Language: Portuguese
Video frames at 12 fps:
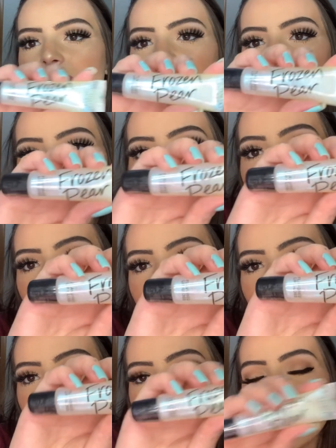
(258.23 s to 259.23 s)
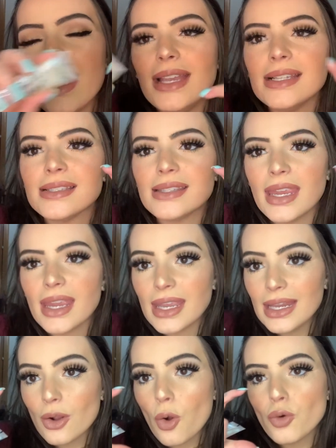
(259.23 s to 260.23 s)
E aí eles têm
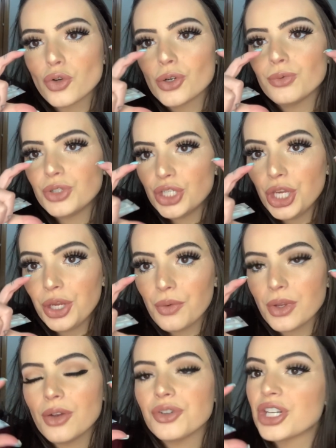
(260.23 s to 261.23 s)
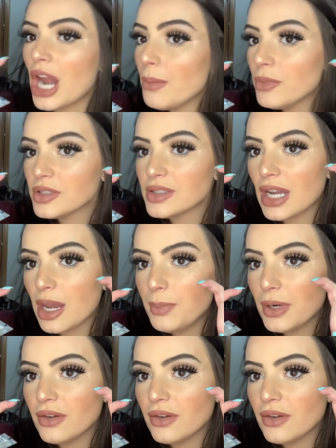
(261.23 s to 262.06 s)
aquele conjuntinho que eu já mostrei para